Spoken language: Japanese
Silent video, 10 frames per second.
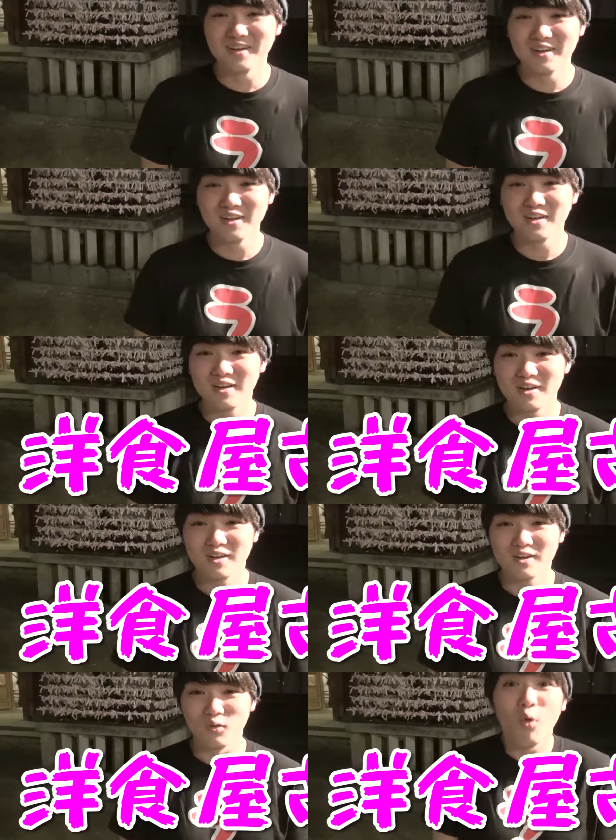そしてあと洋
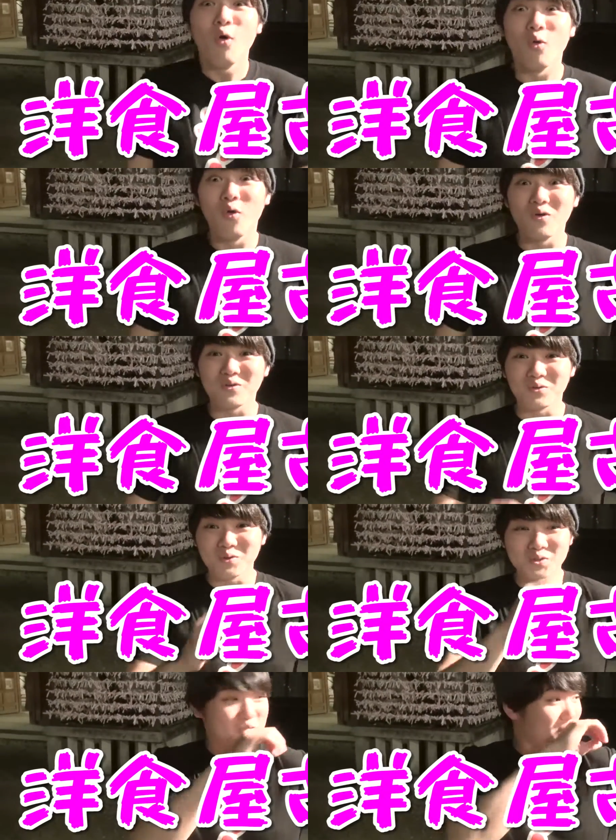食屋さんおお
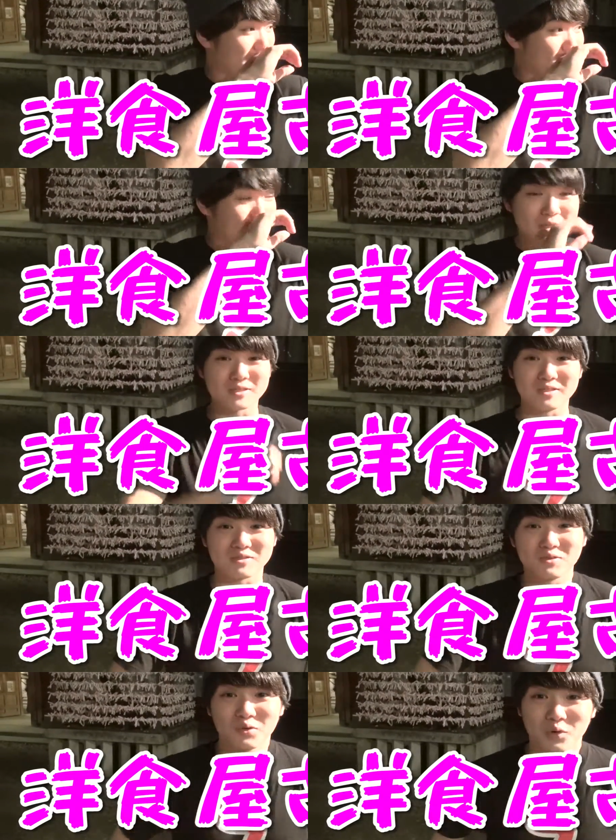洋食はもう大好きで
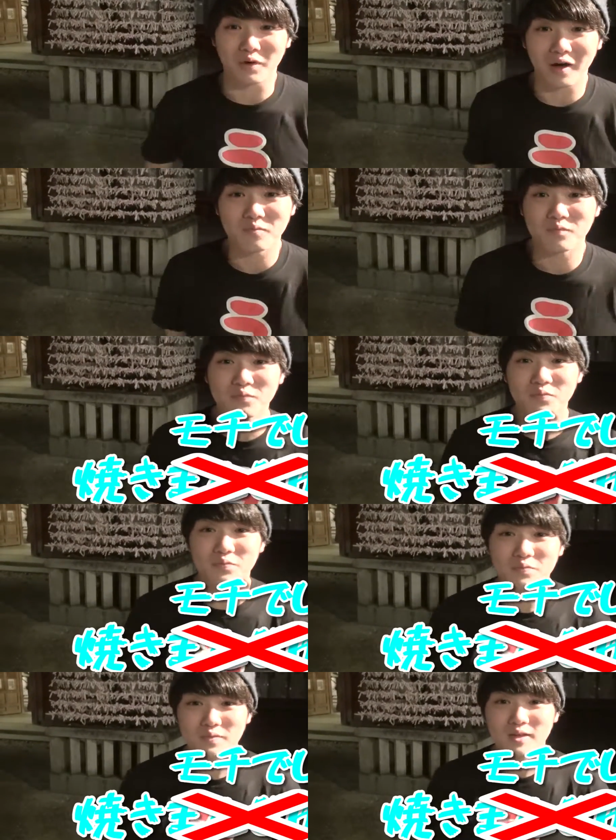すよ俺はとあと
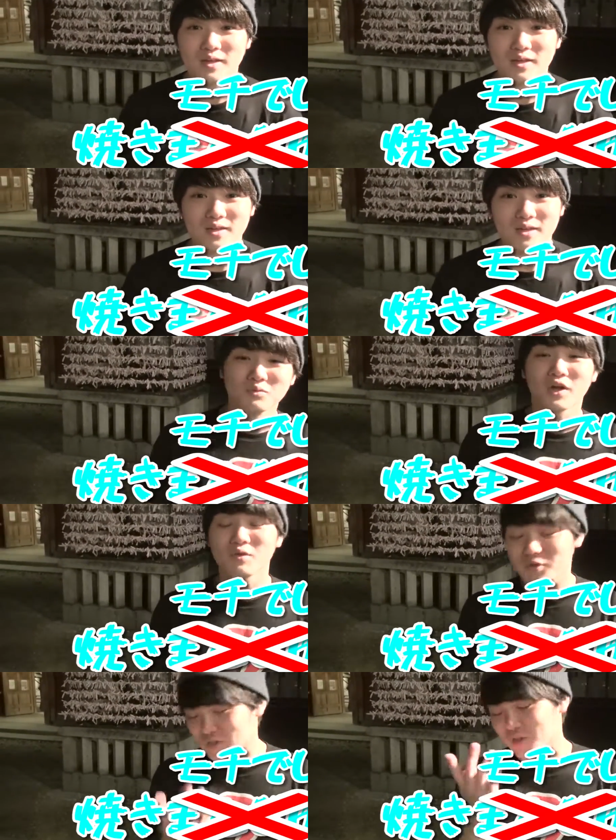焼きまんじゅうっていうの焼
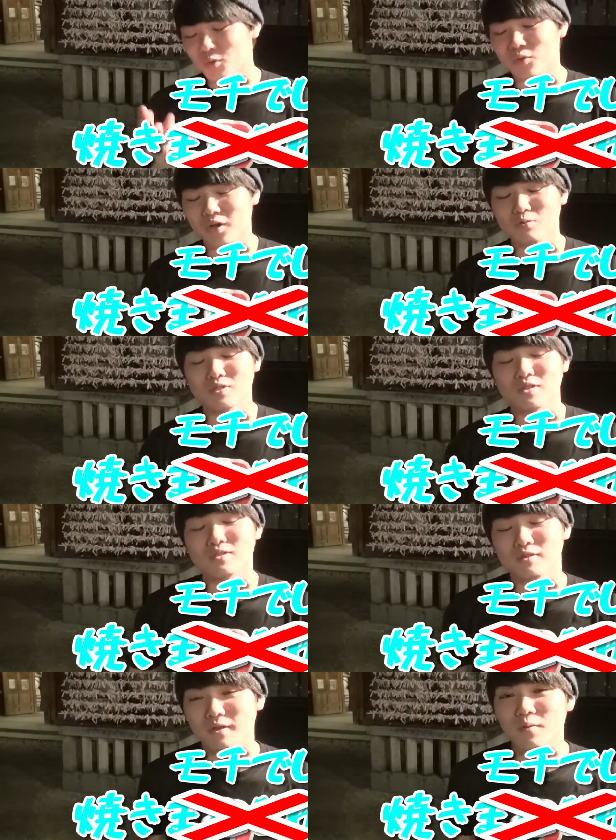きまんじゅうは手頃でいいかもしれないで
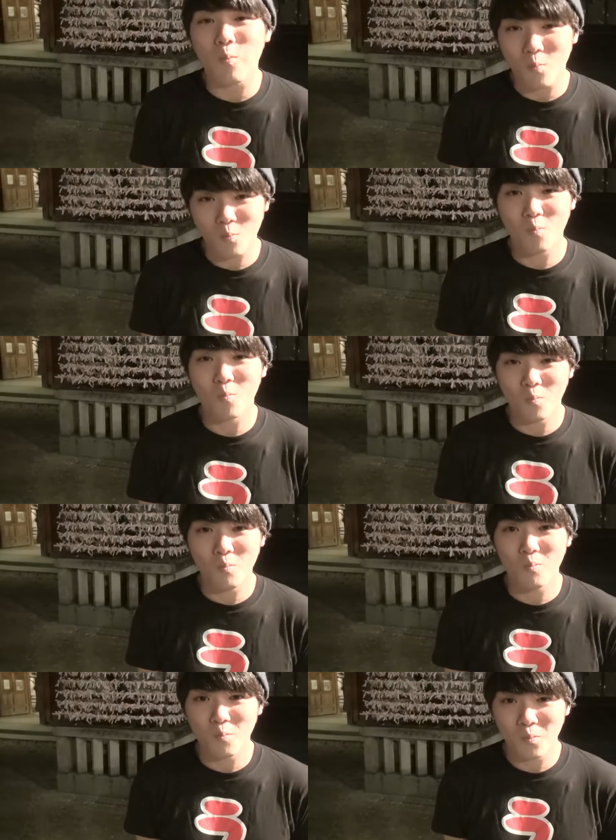すねじゃあ行き
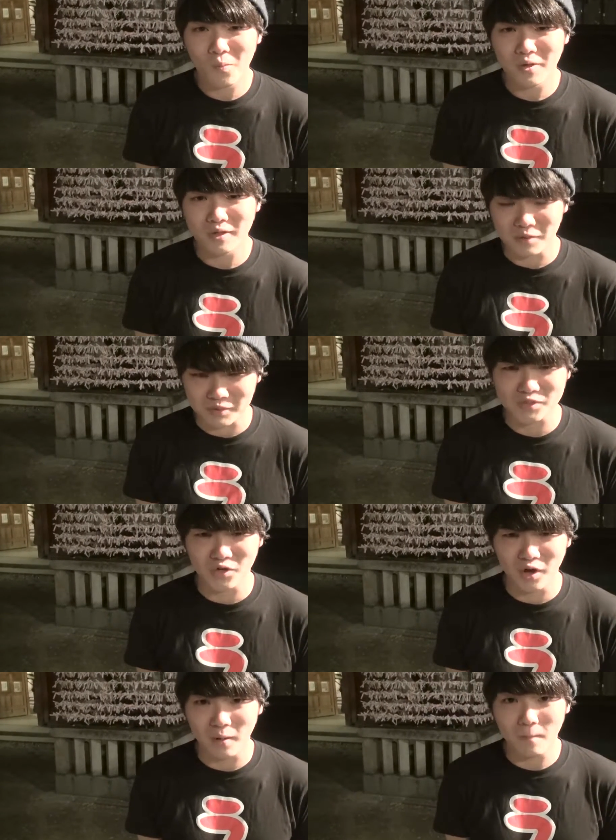ましょうかってみま
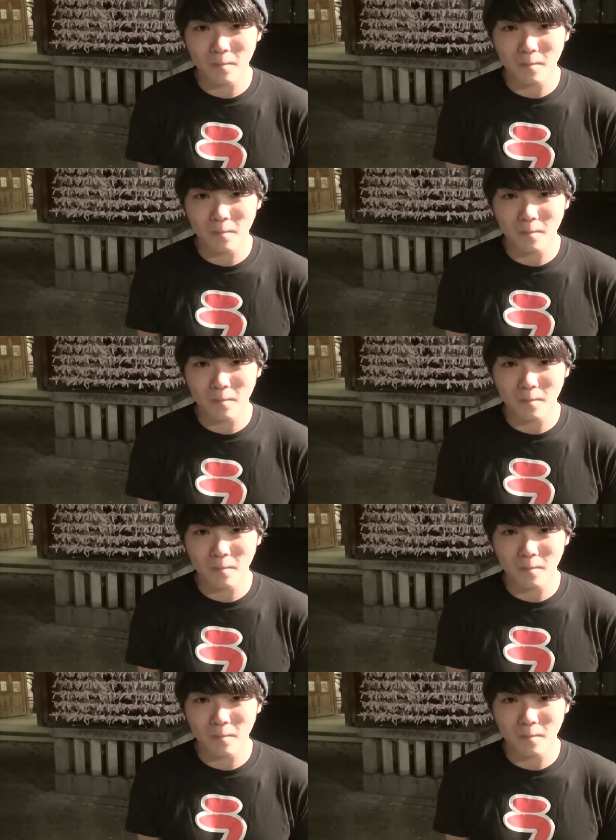しょう、は